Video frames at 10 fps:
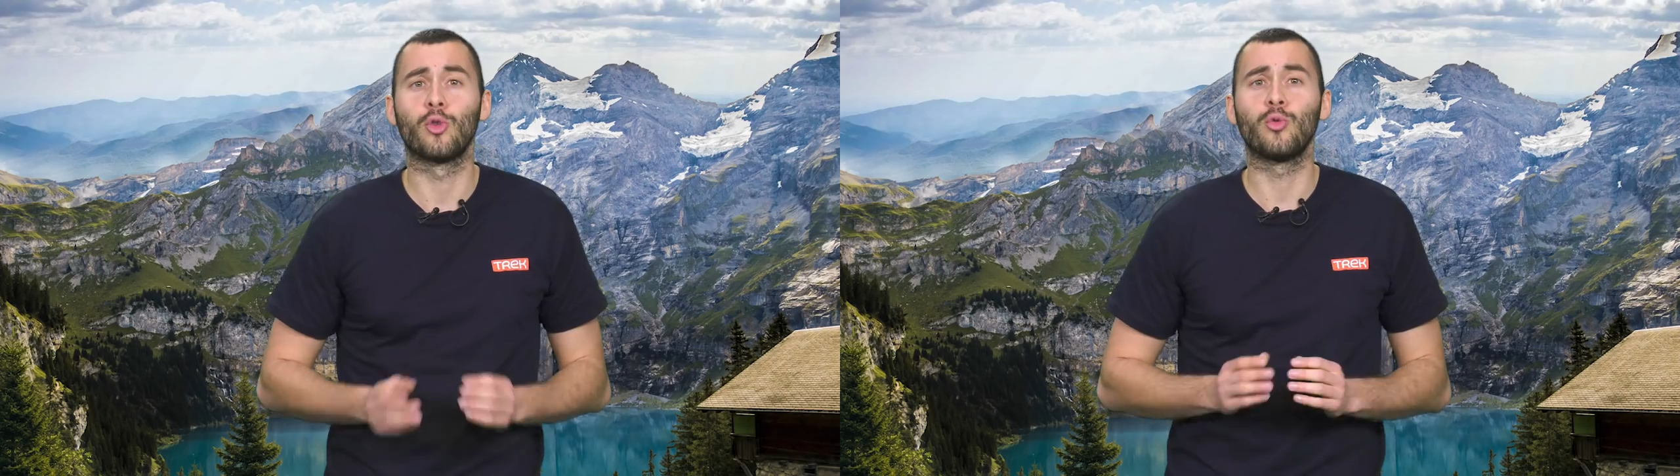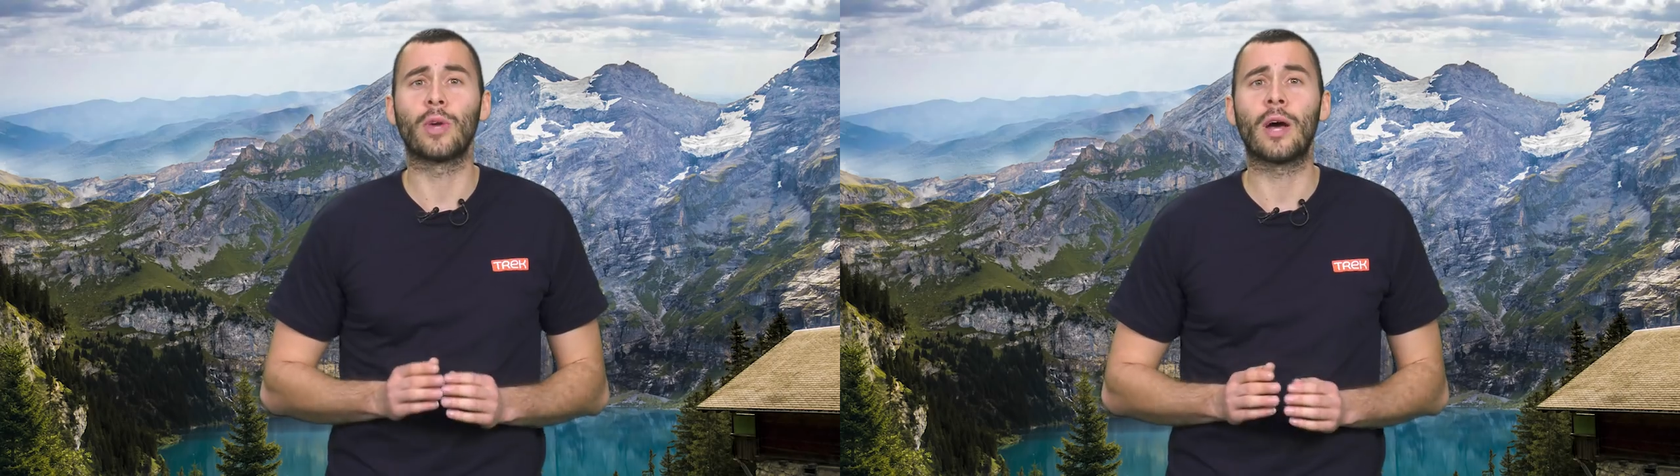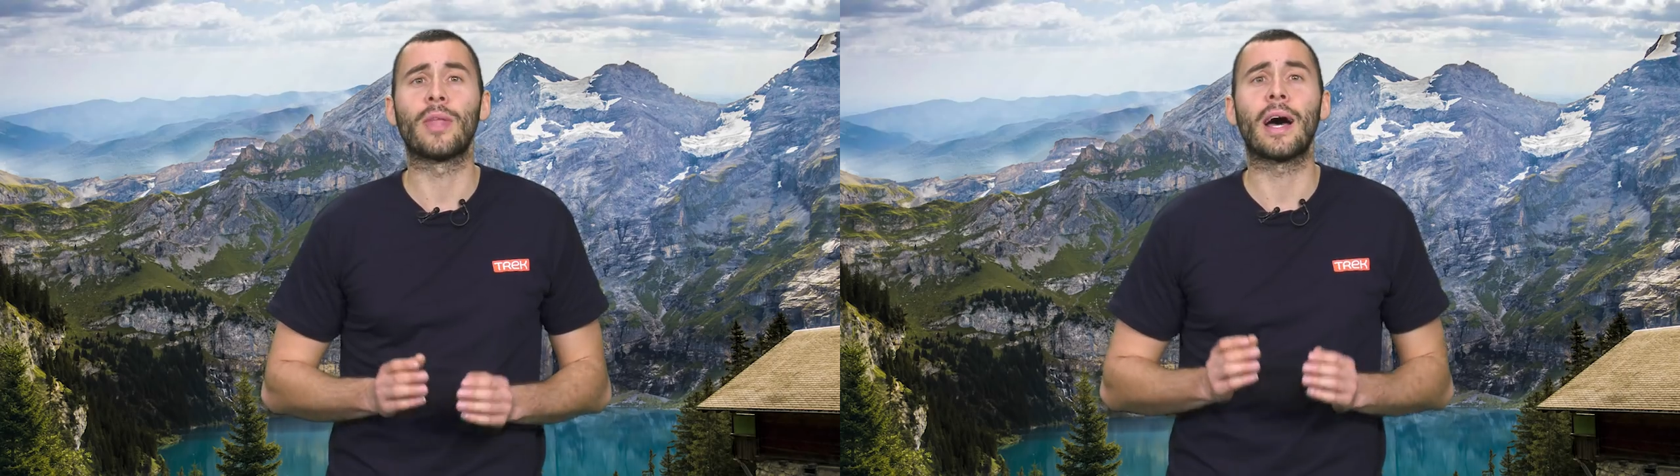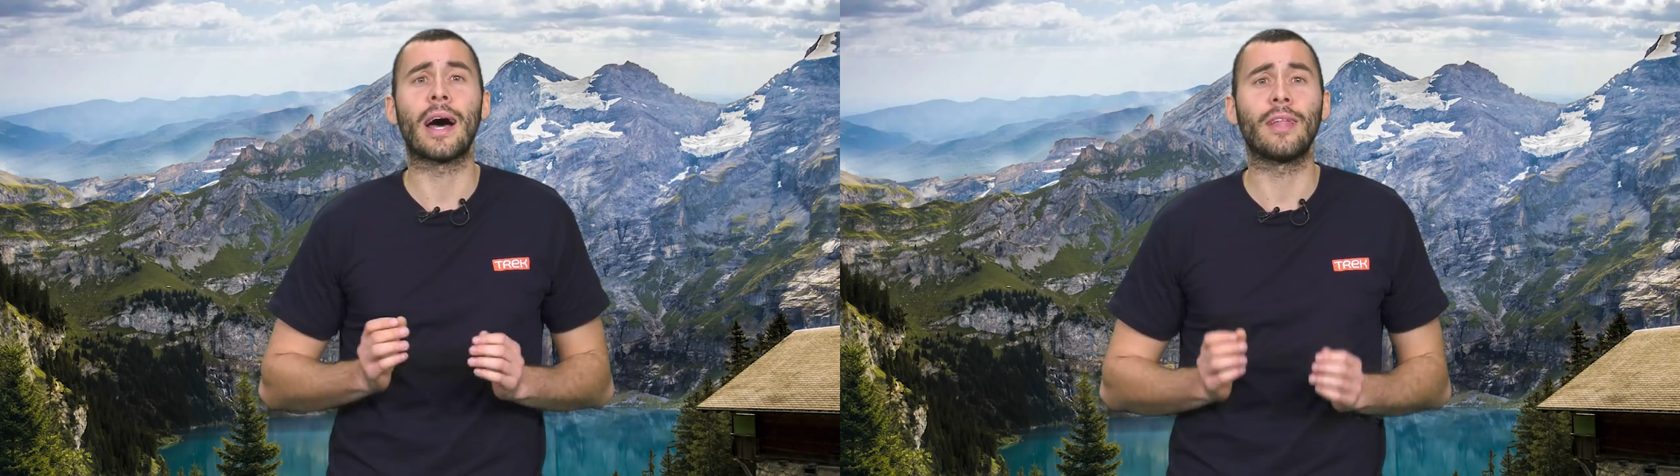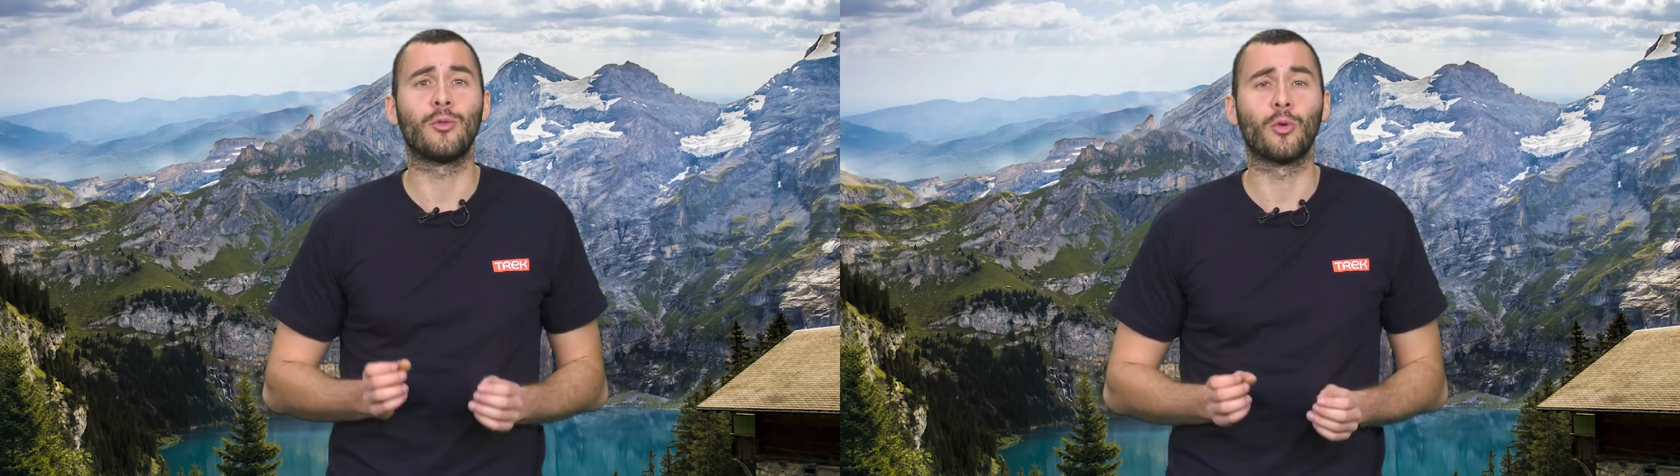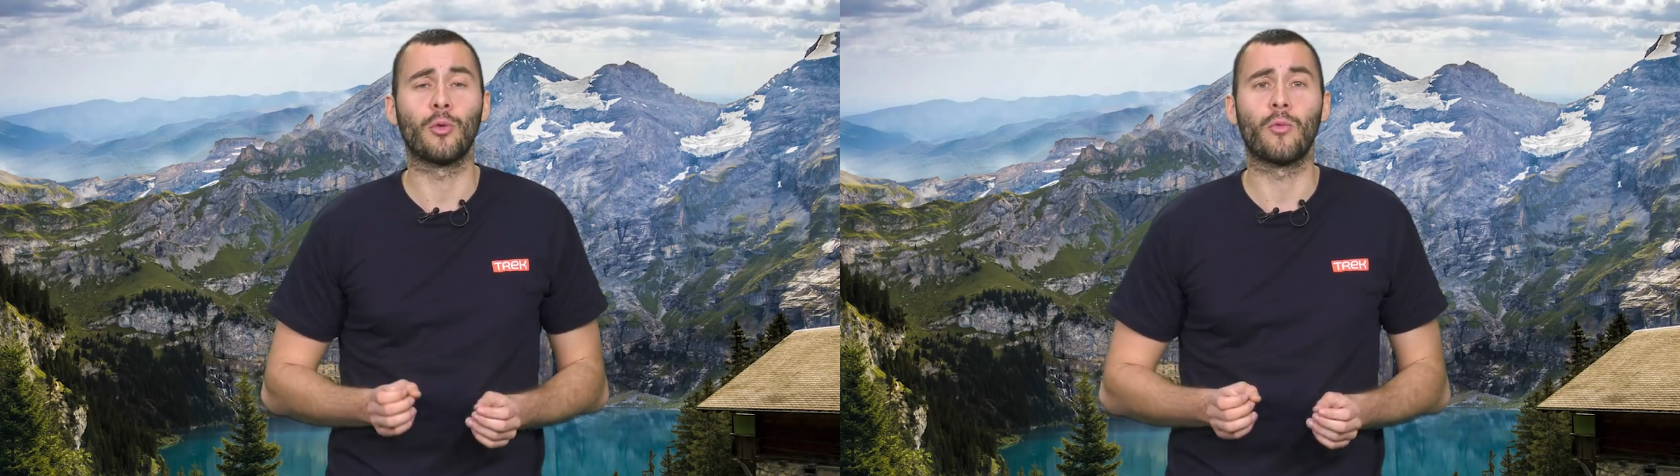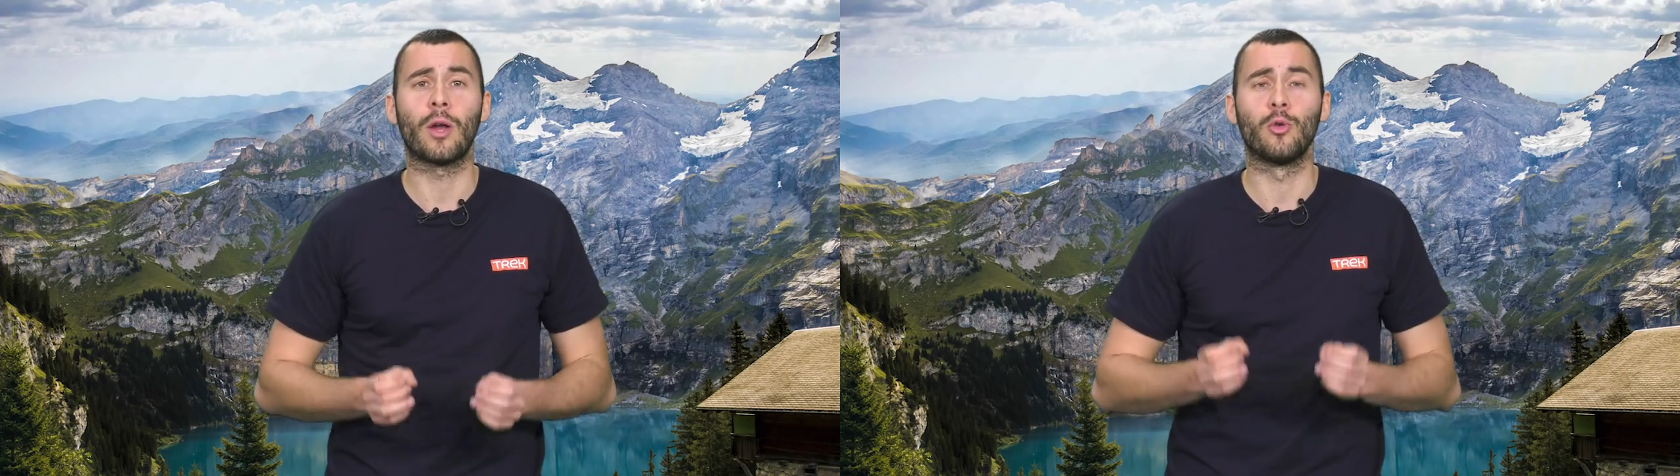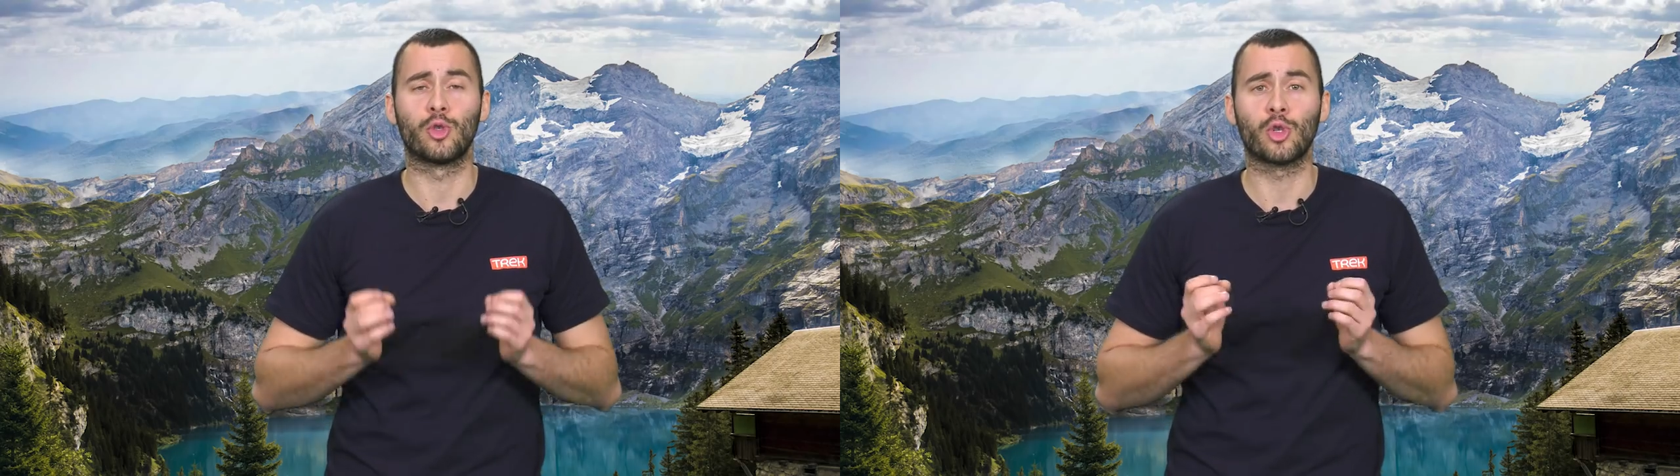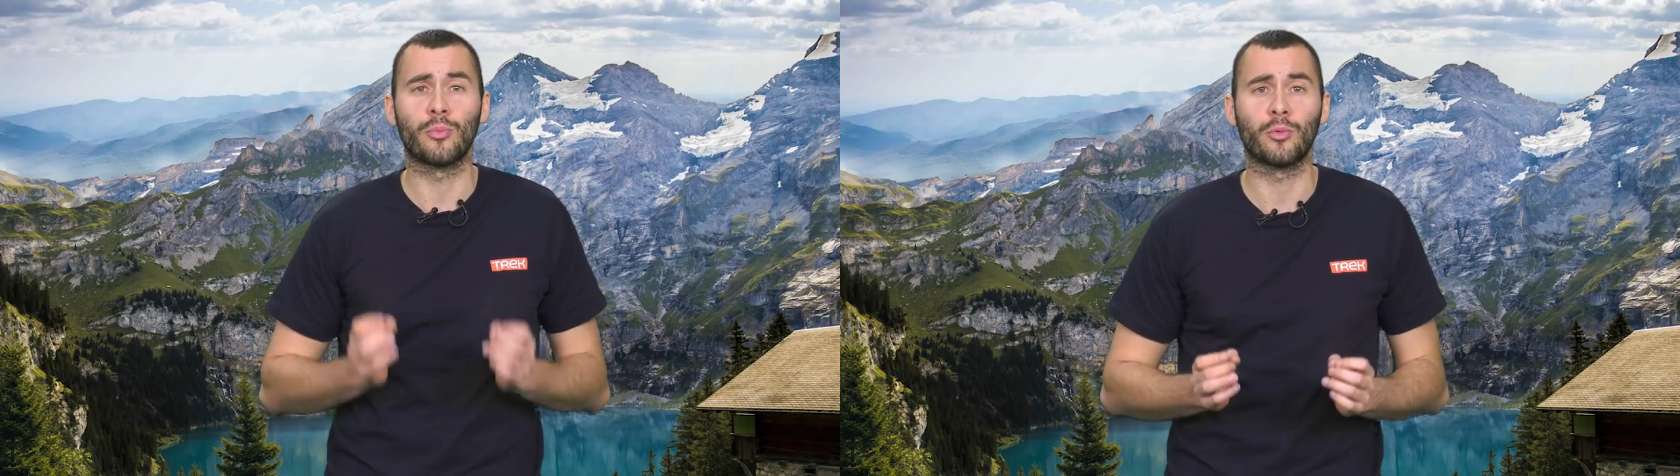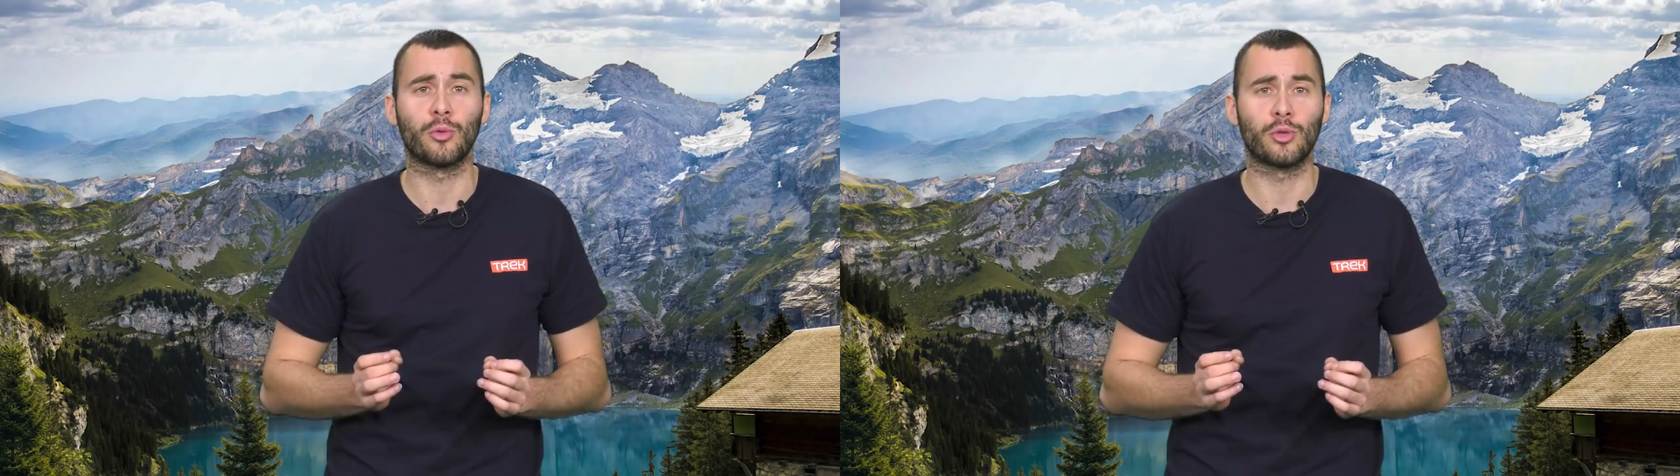En tout cas, on a hâte de revoir le
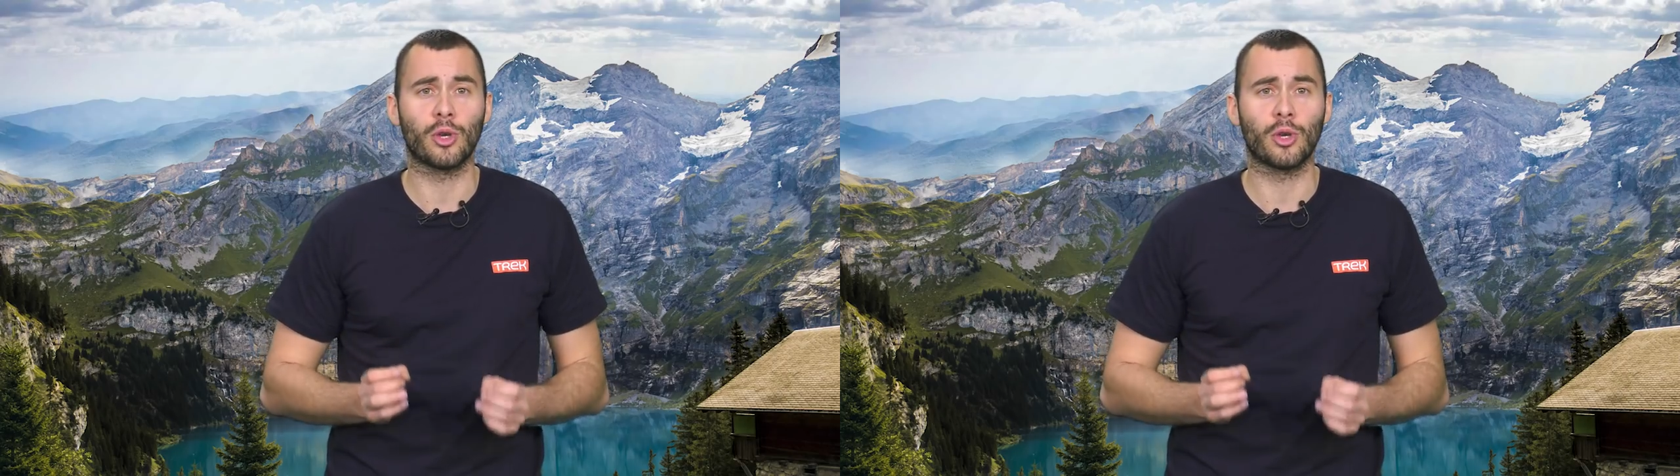champion de